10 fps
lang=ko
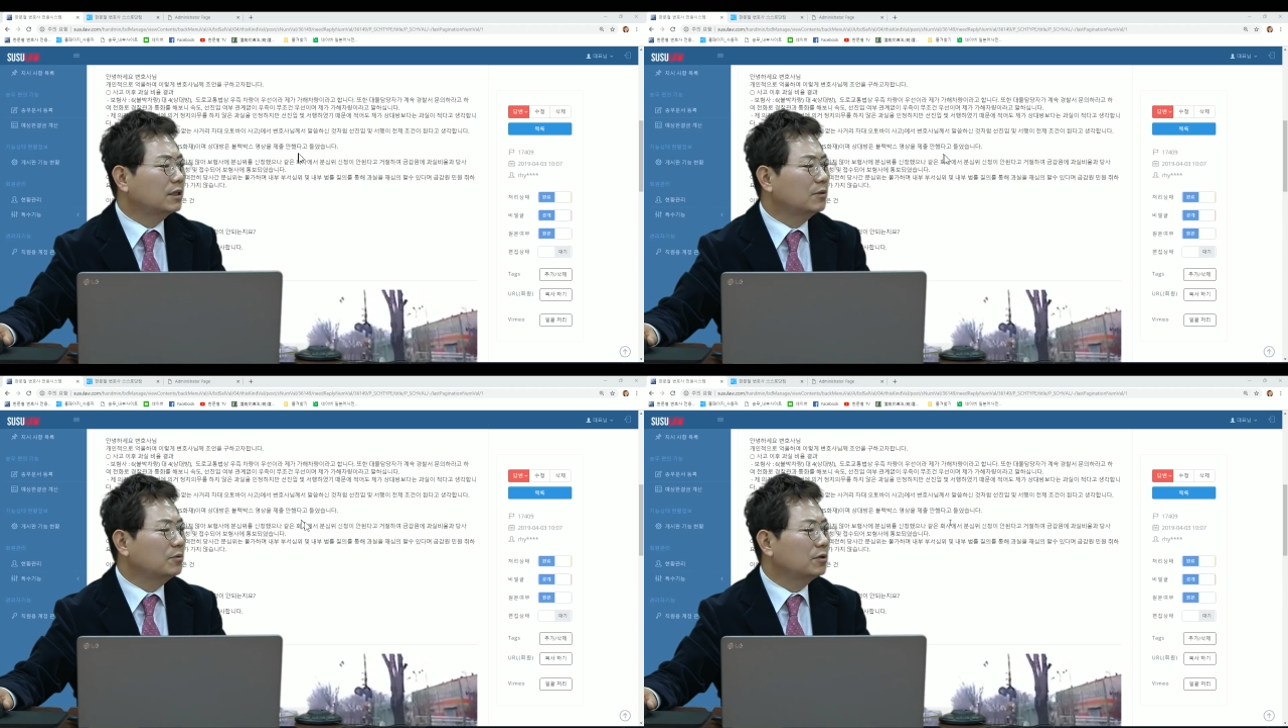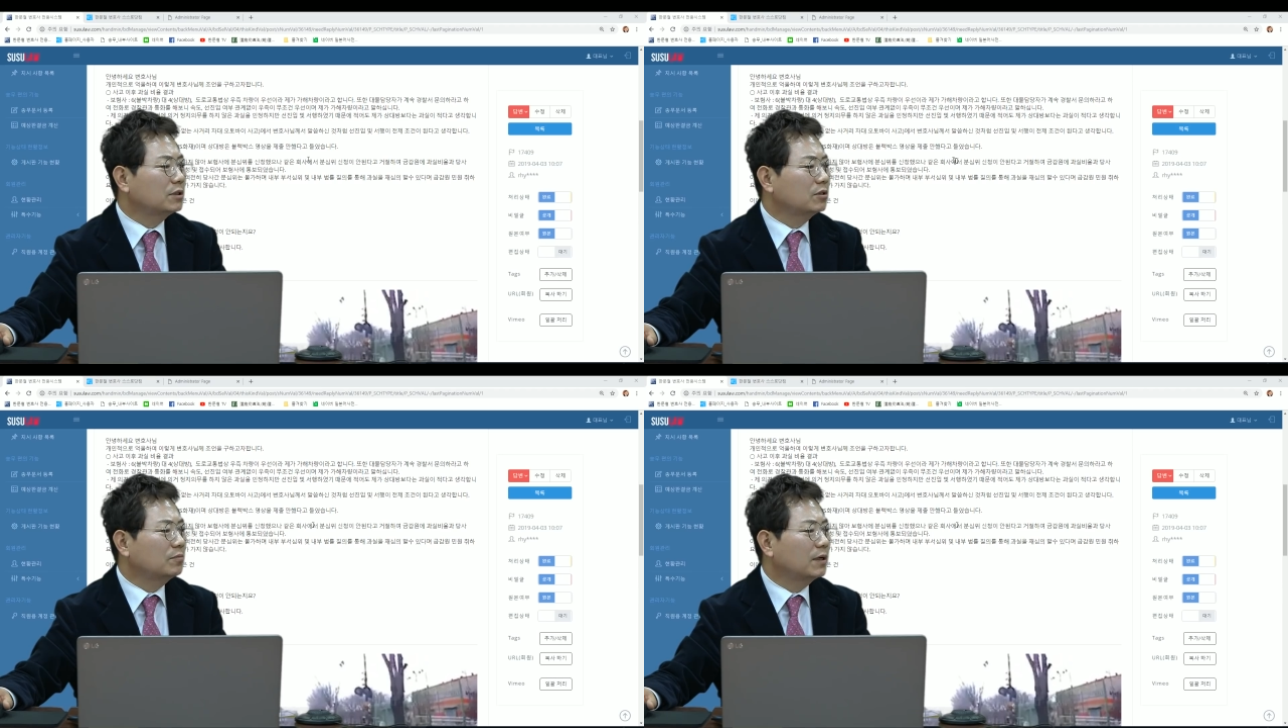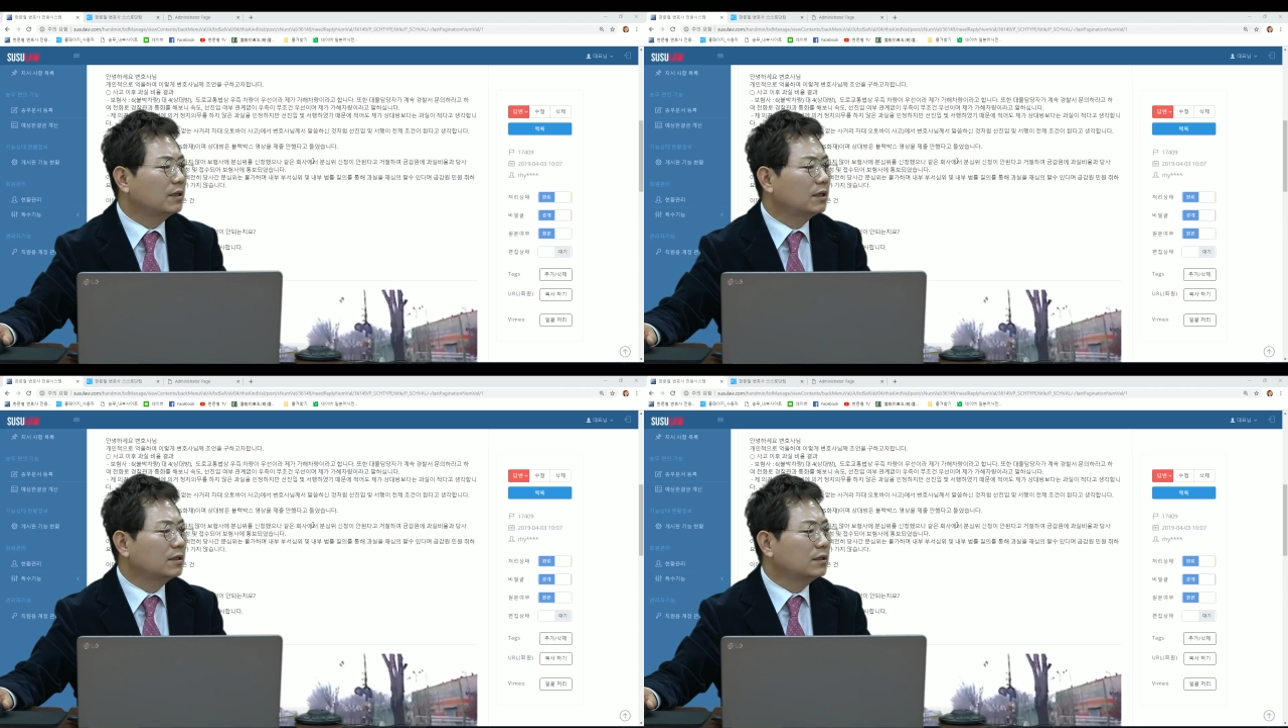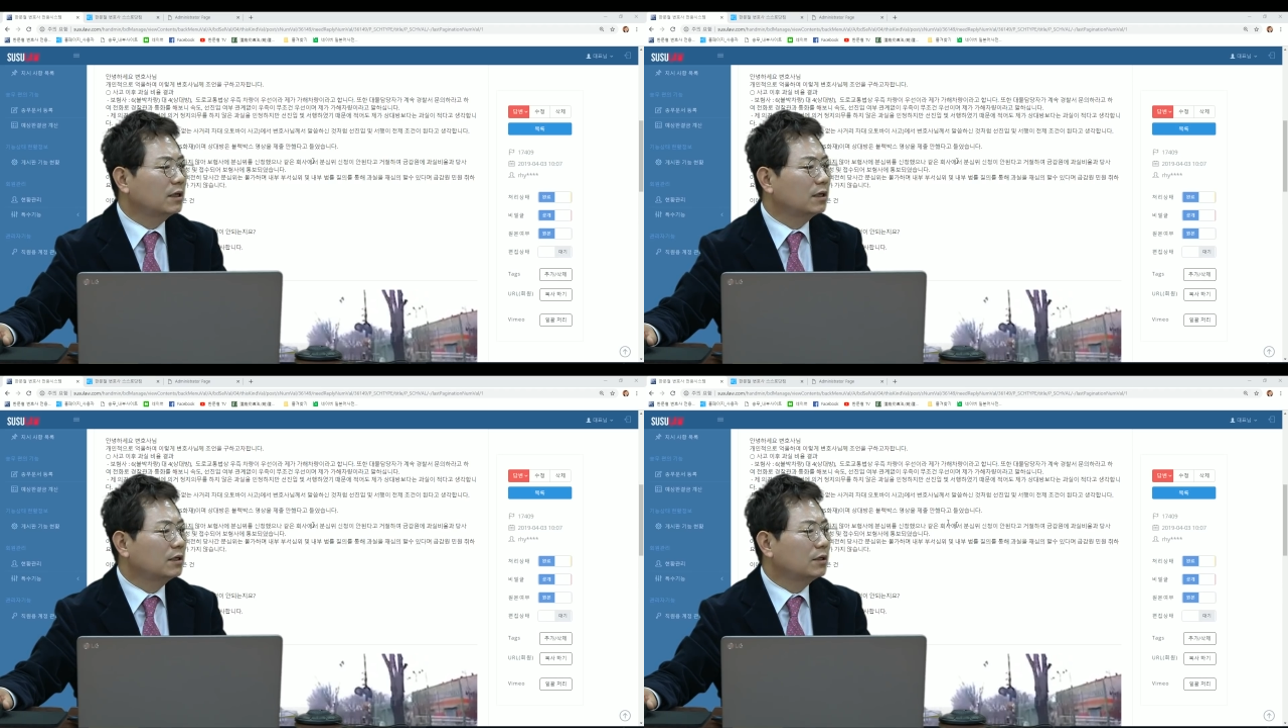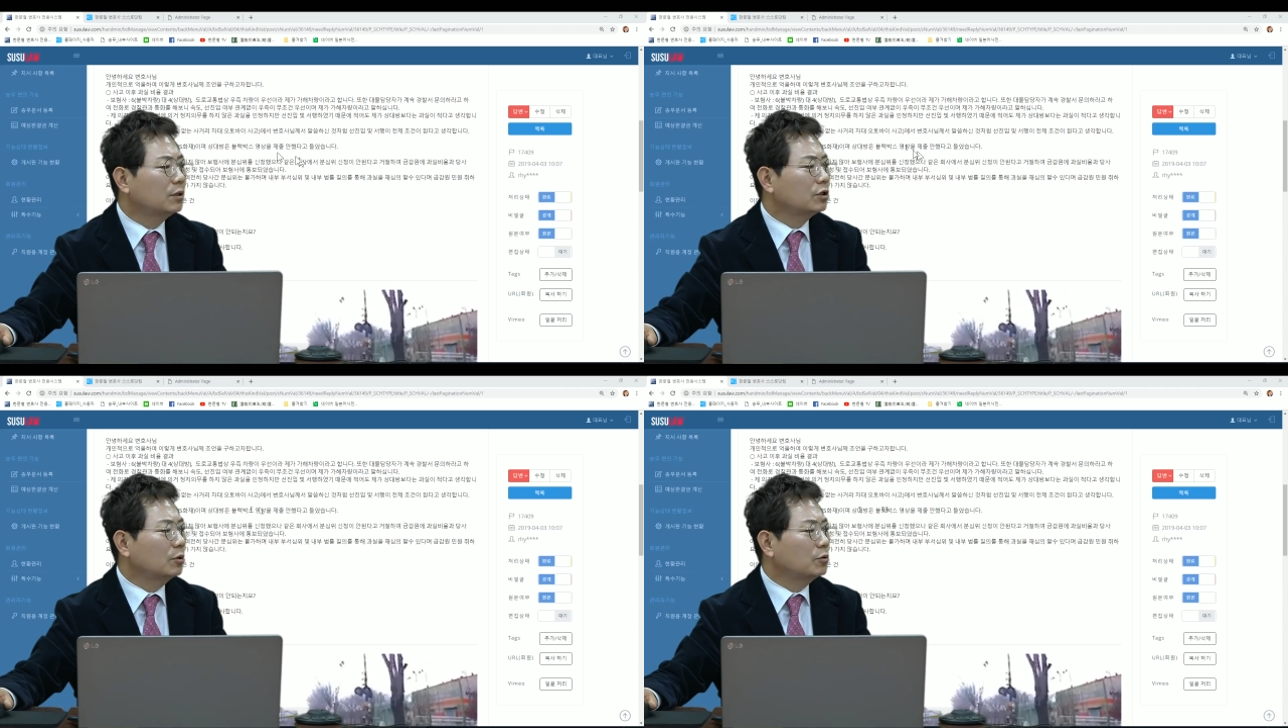상대편 영상도 봐야 되겠는데
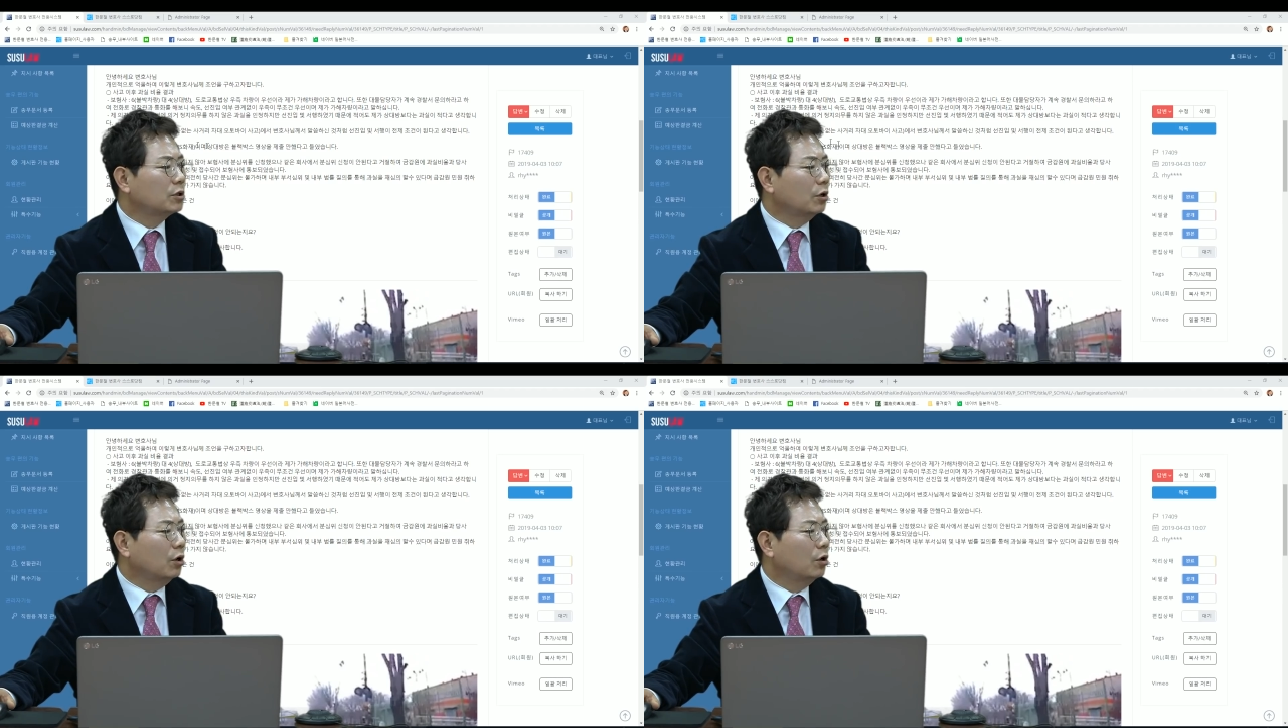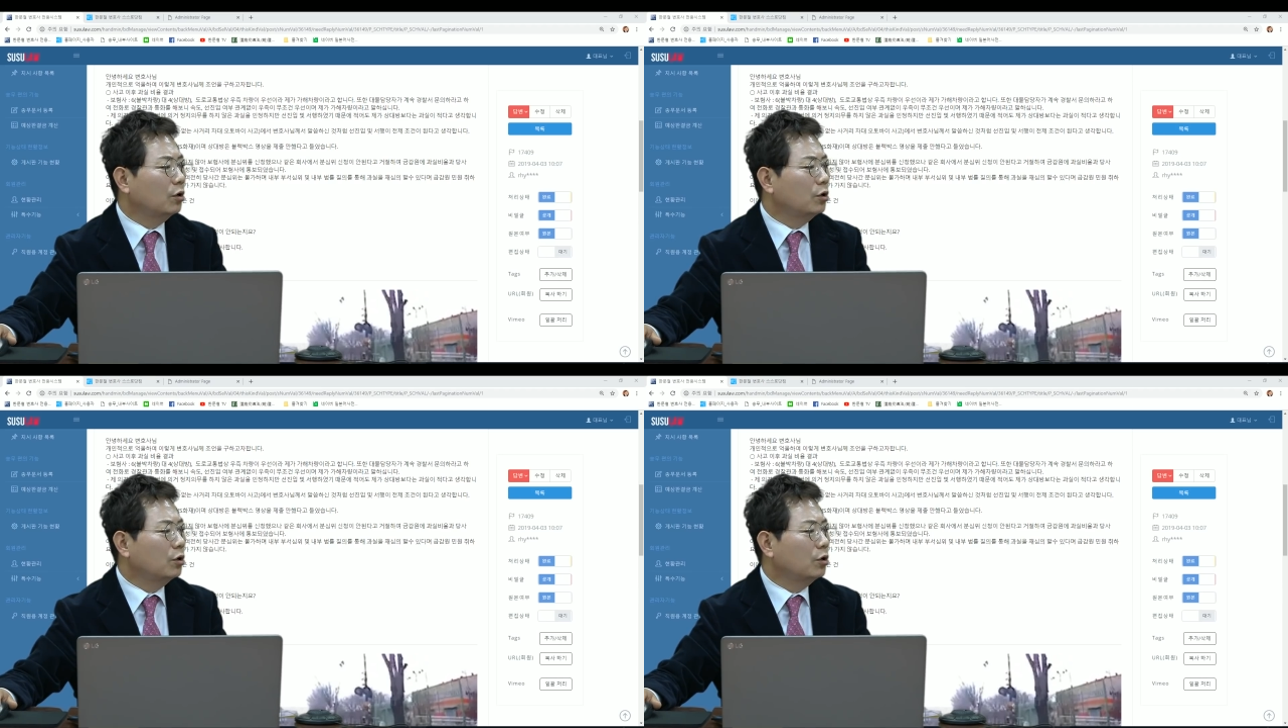자 보세요.